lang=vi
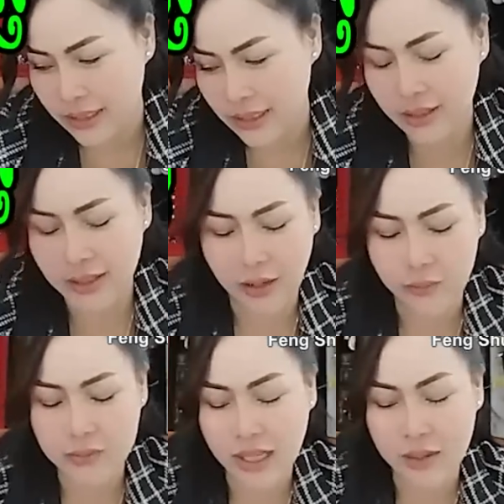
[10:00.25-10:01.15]
Trâu ở
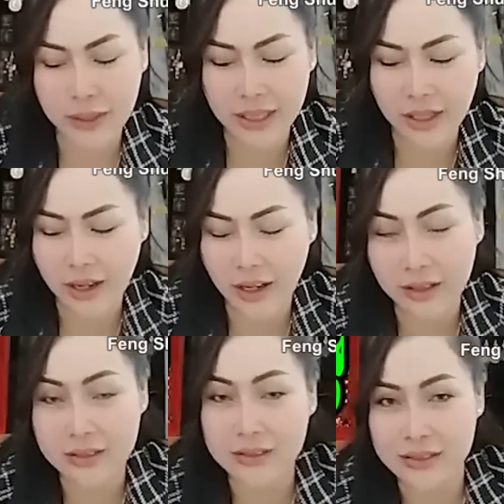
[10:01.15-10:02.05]
rõm cháu bên nâng
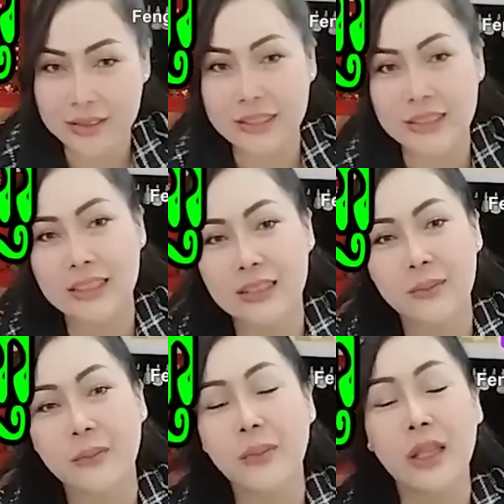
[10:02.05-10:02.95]
ớt.
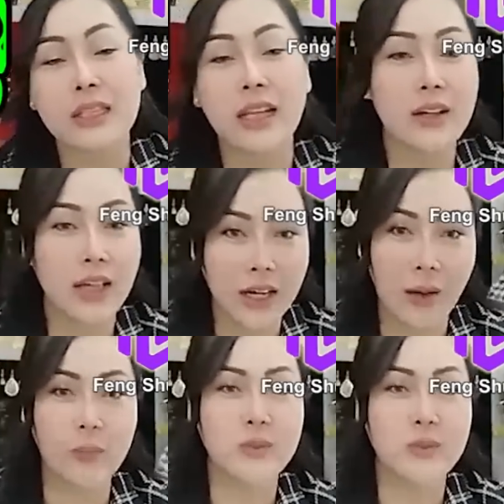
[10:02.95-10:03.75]
Trâu nâng ở rõm